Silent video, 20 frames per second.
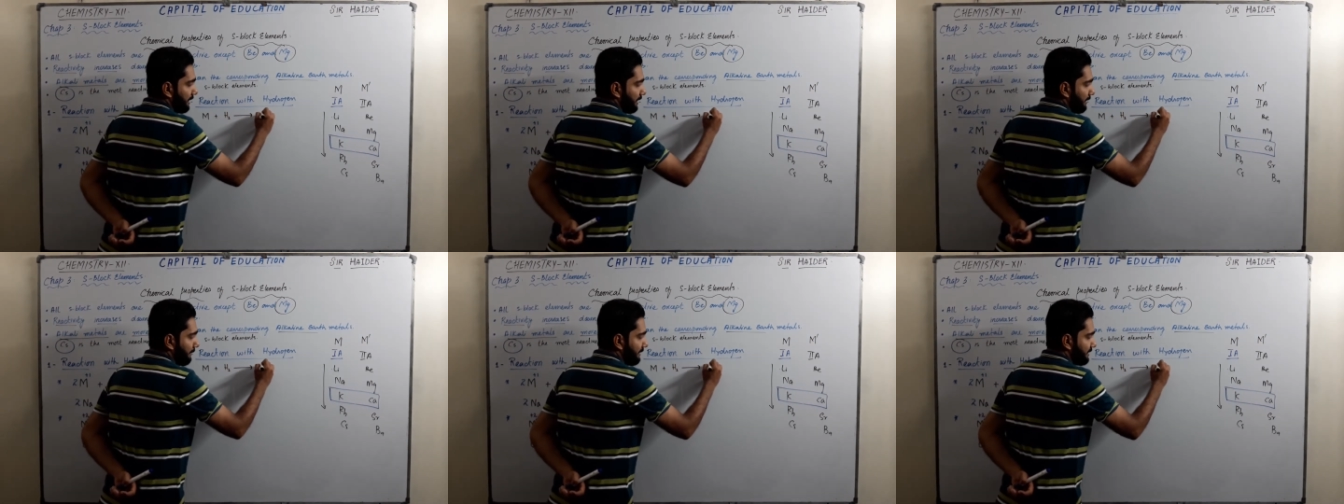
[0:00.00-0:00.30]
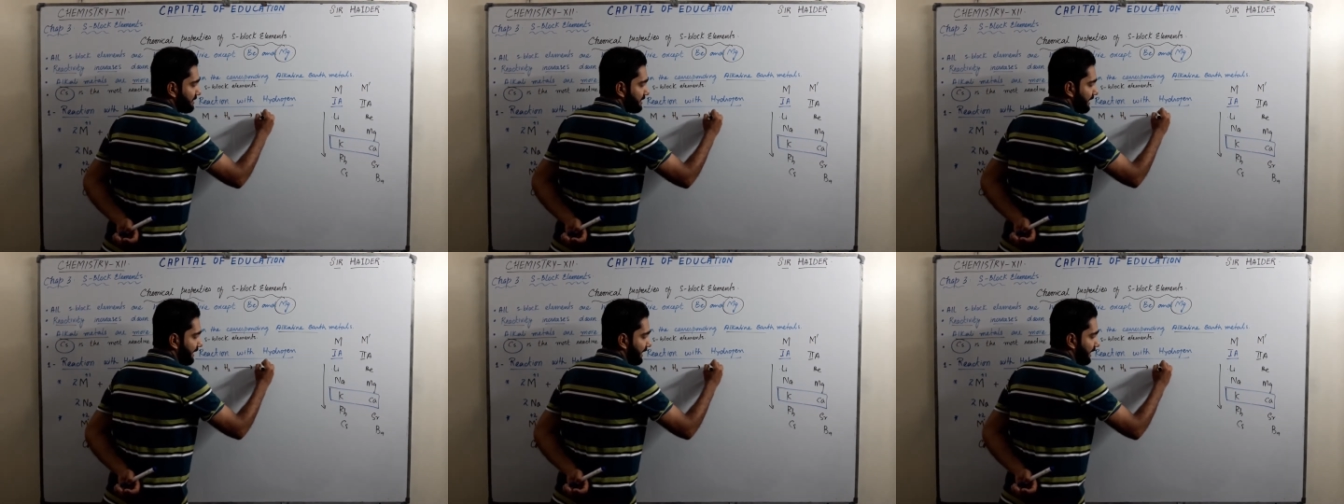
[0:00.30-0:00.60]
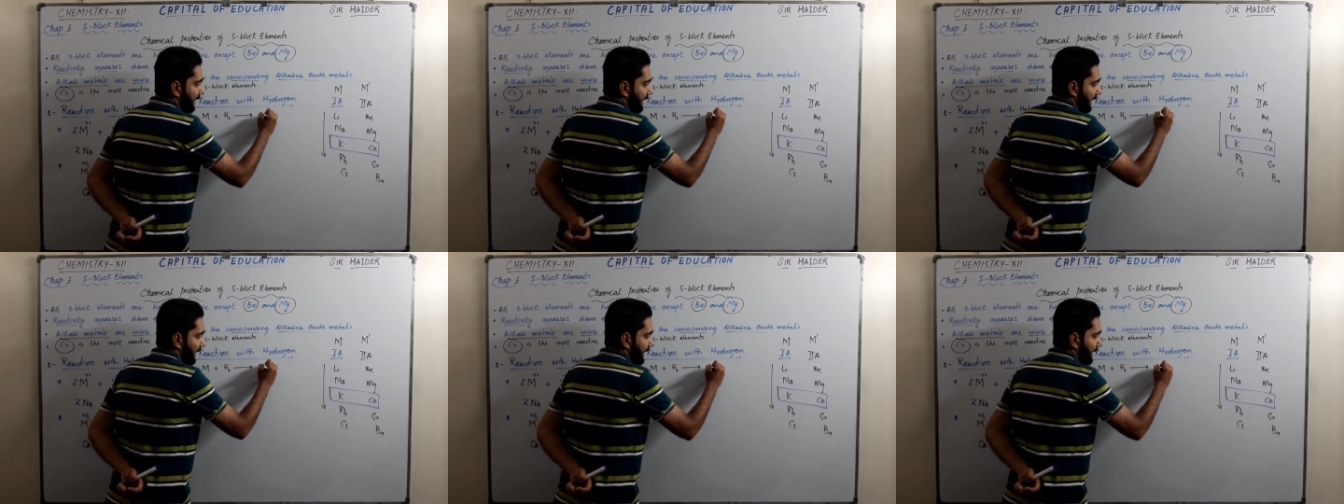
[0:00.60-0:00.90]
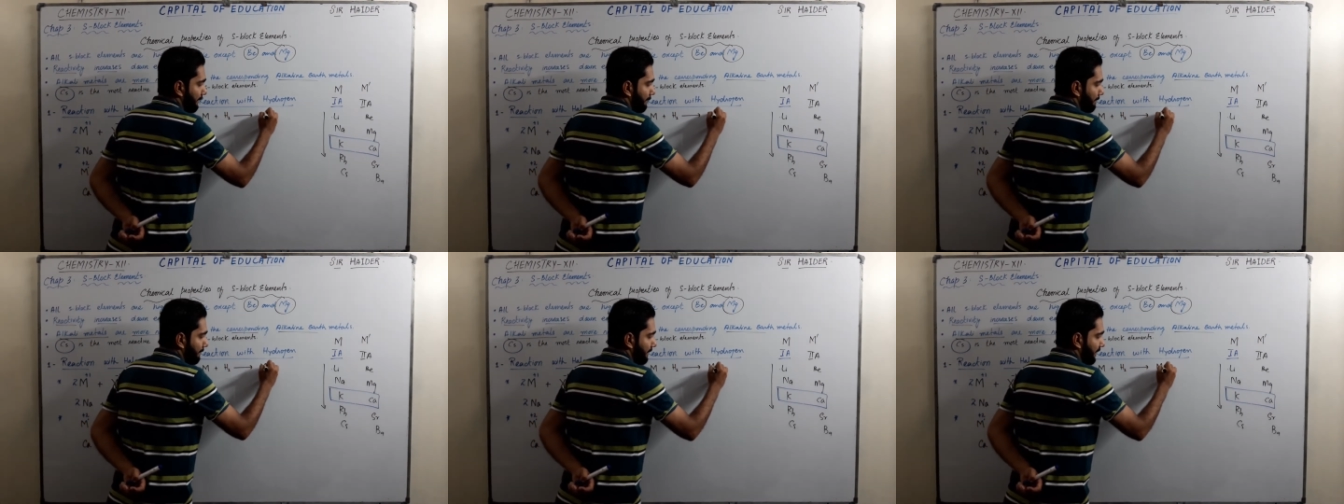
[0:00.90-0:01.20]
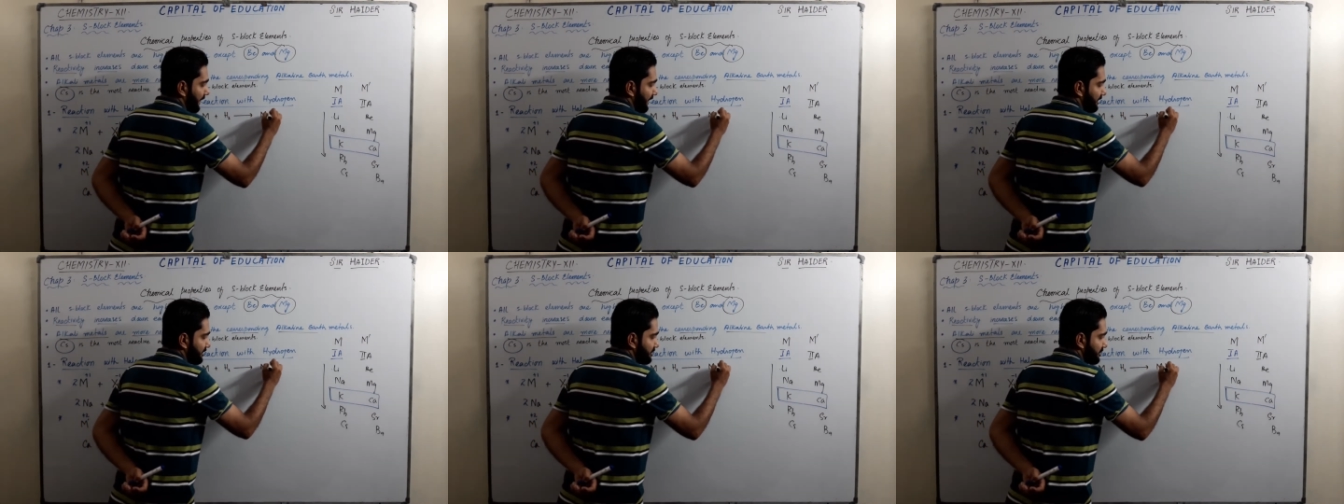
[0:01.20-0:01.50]
ये बन जाएगा एम
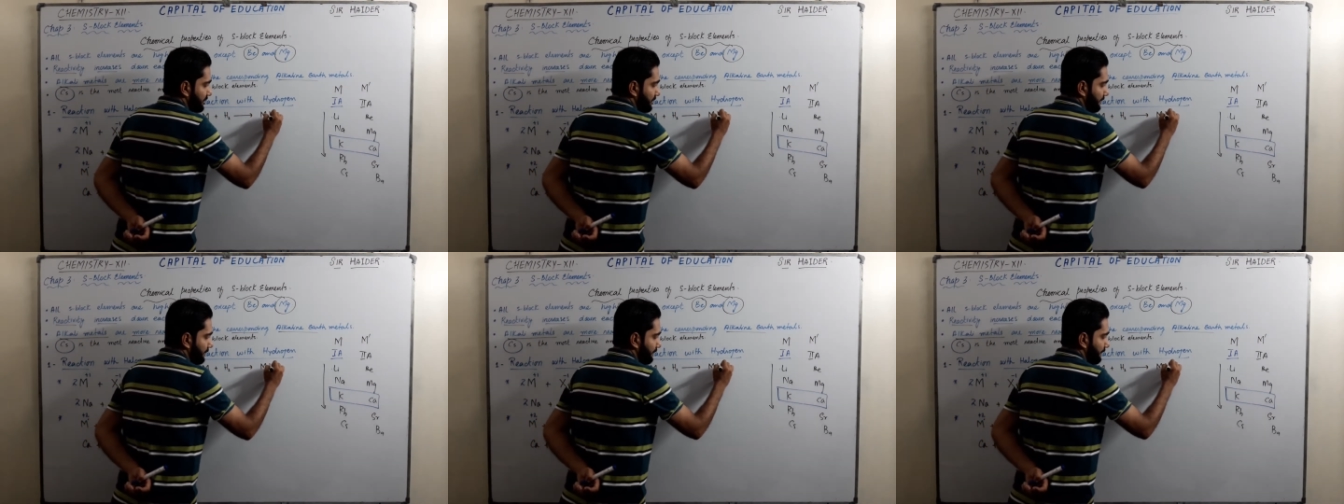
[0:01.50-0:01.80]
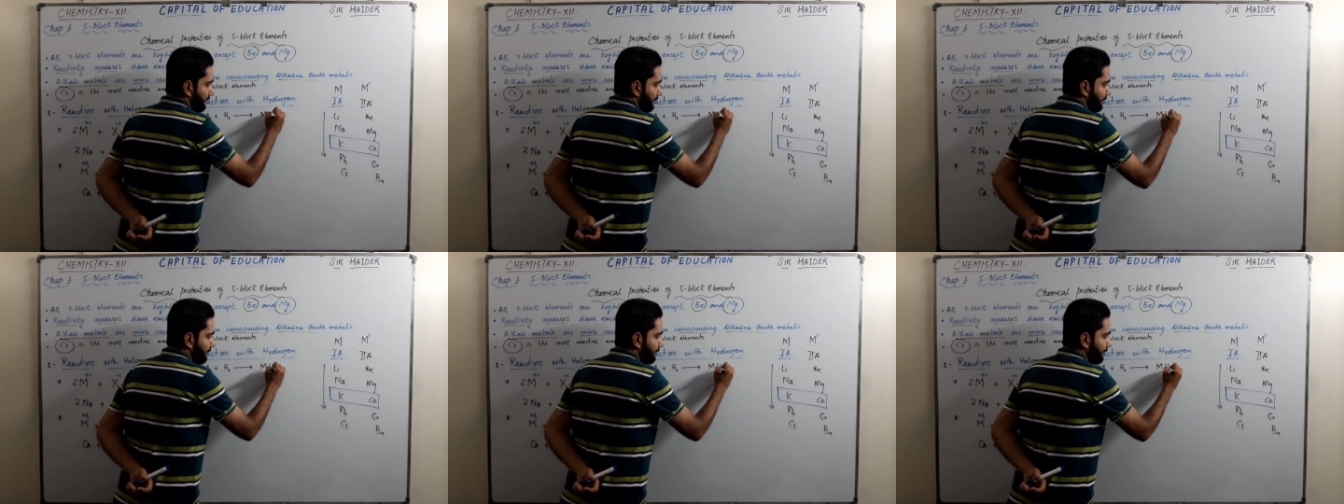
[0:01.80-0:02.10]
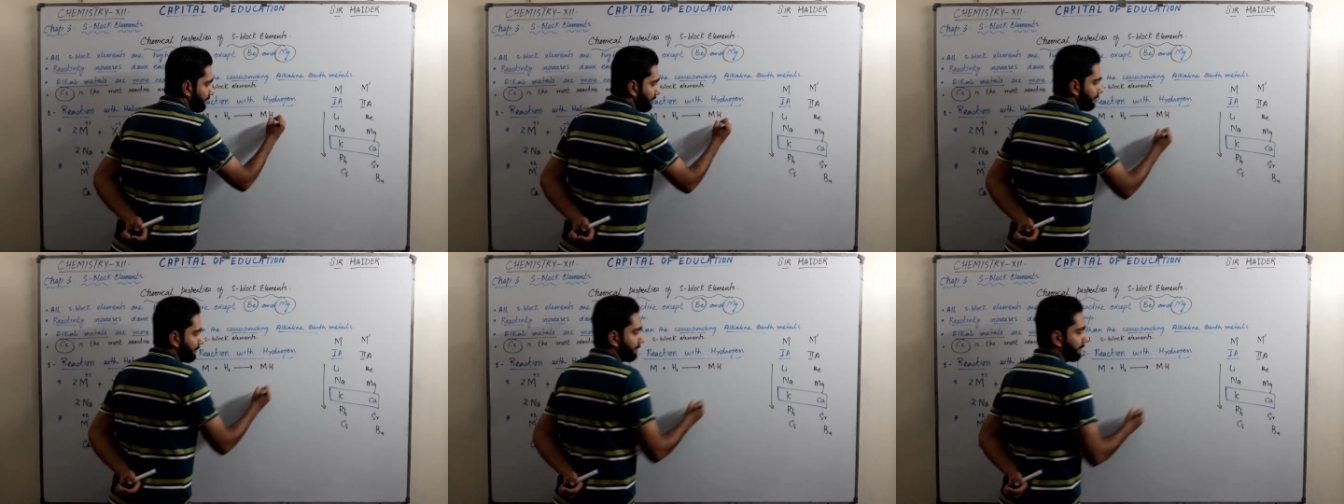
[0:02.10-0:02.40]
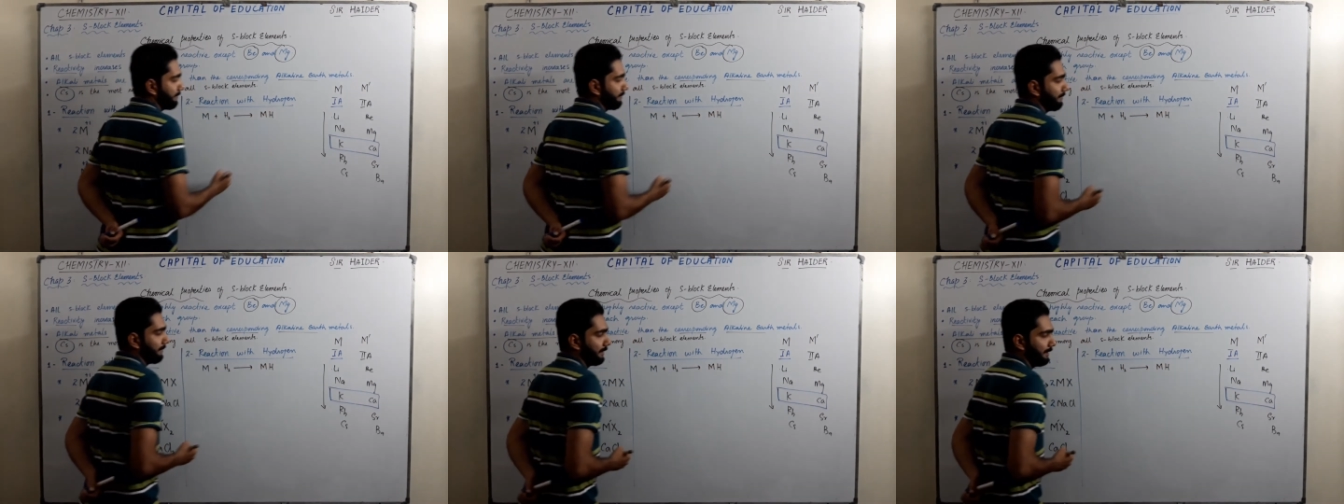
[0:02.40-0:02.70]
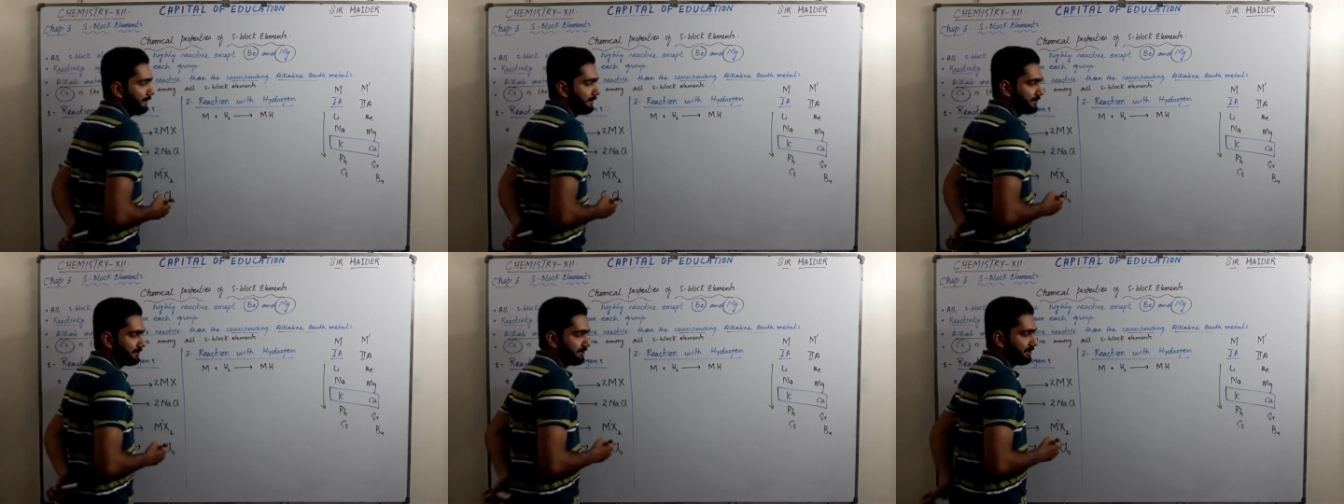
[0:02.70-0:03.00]
एच
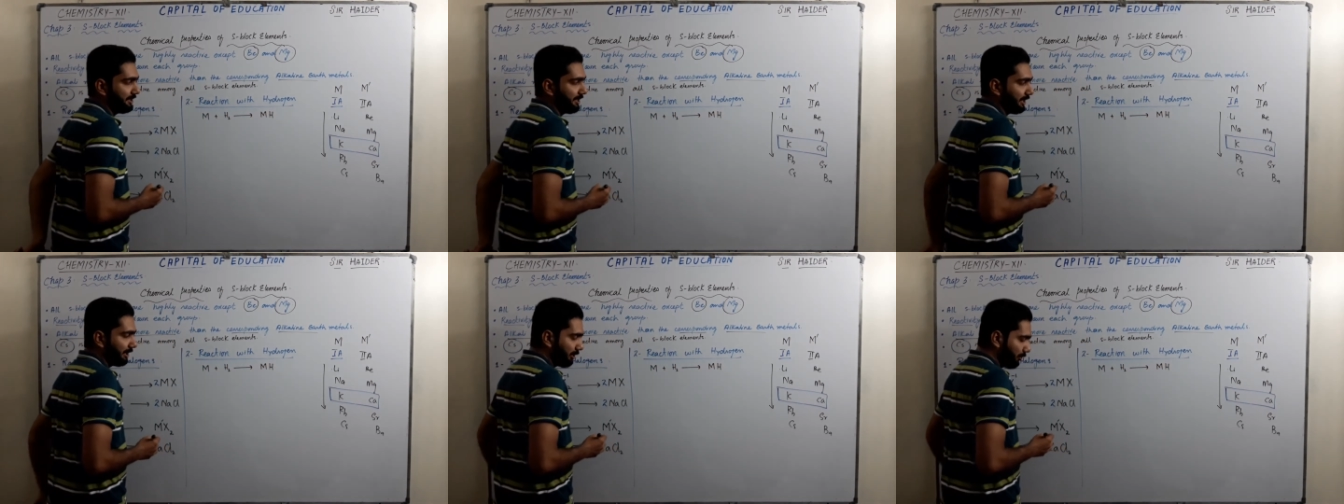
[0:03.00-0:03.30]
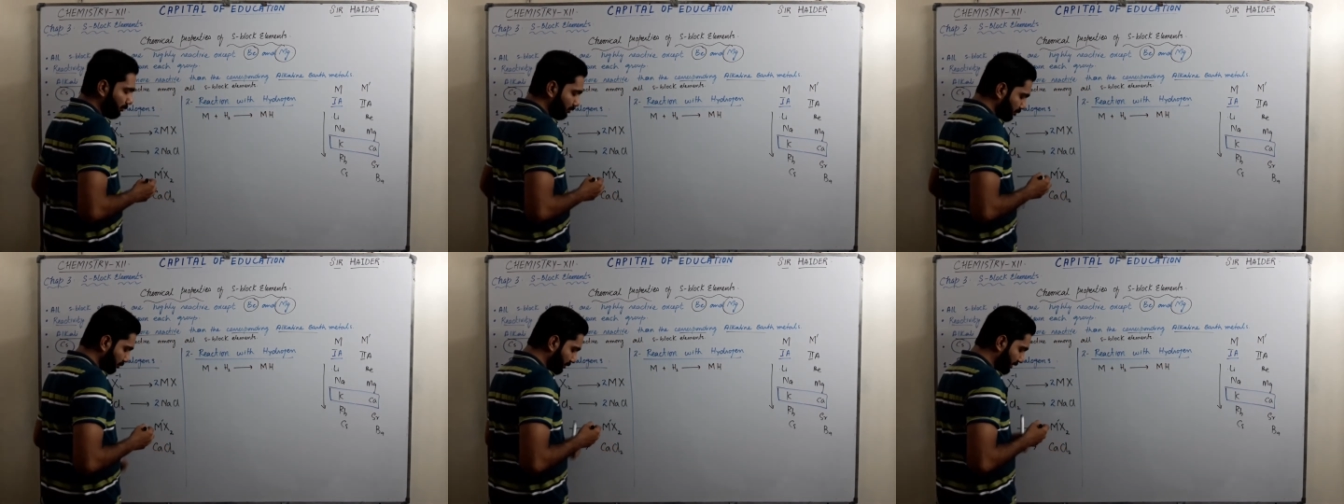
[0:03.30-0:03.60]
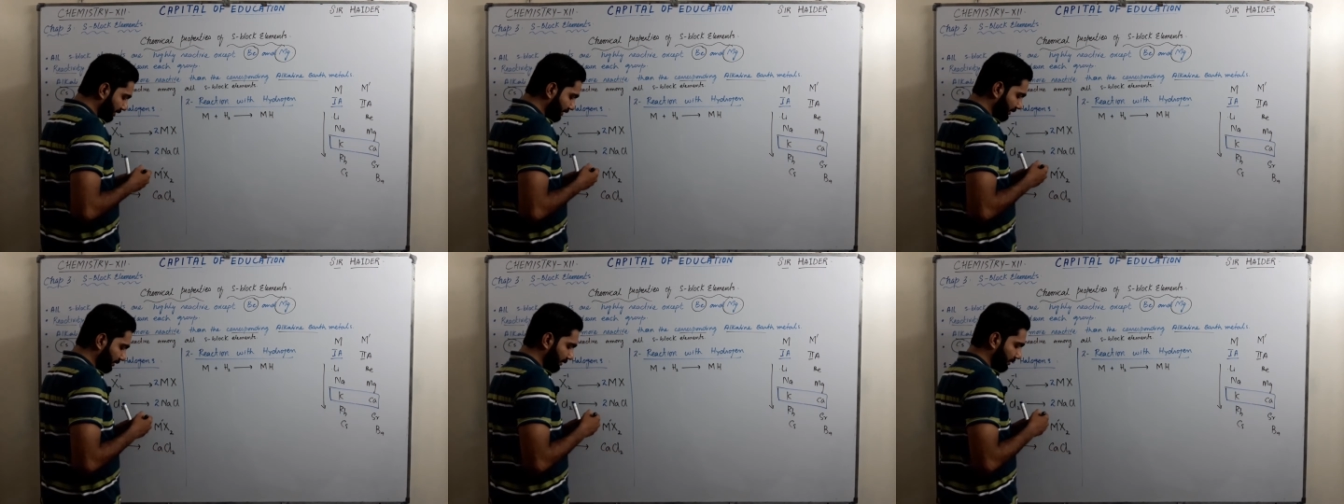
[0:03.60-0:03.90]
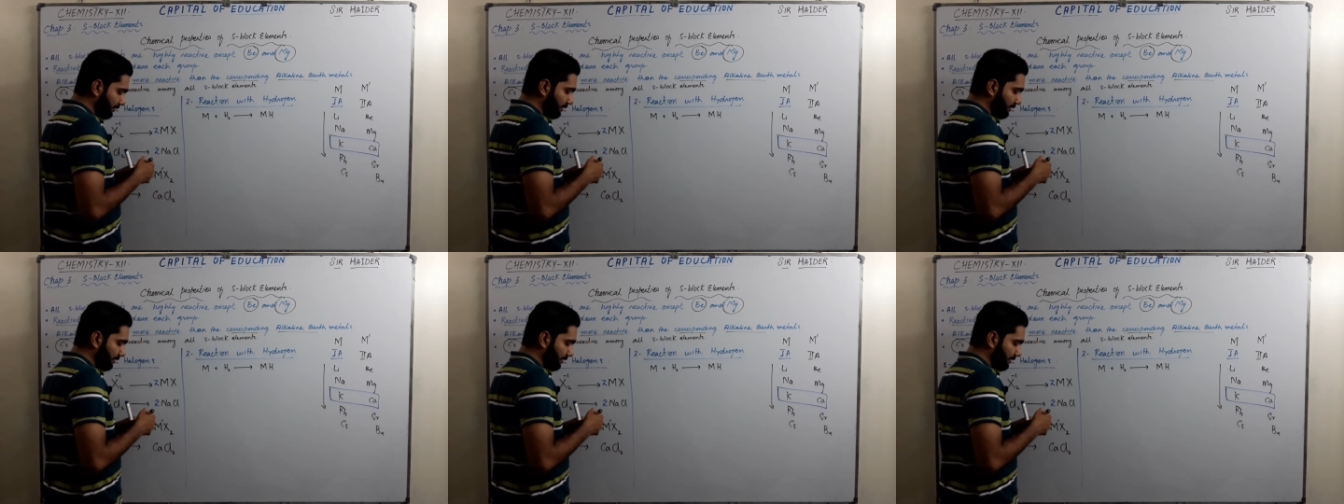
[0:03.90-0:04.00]
ठीक है क्यों स्टूडेंट